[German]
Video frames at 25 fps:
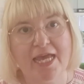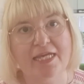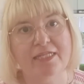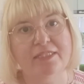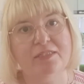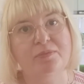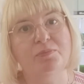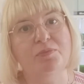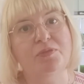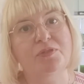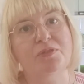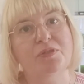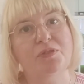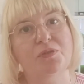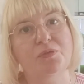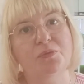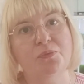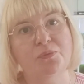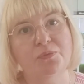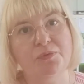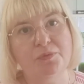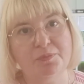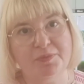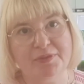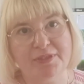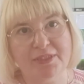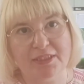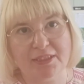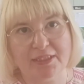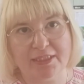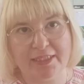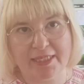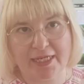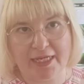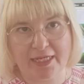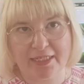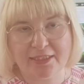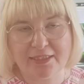Es muss nicht
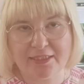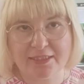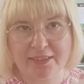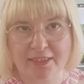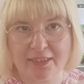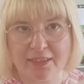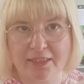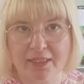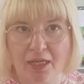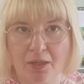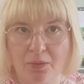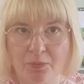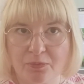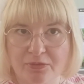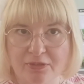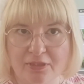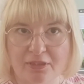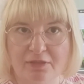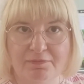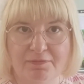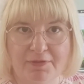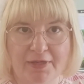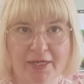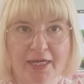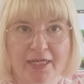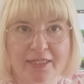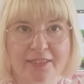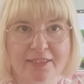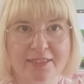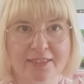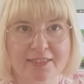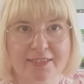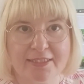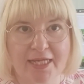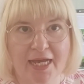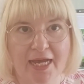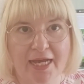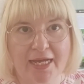unbedingt ganz genau die
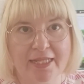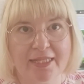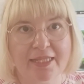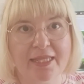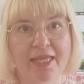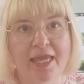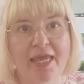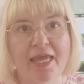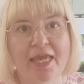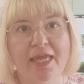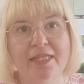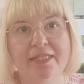Werte sein,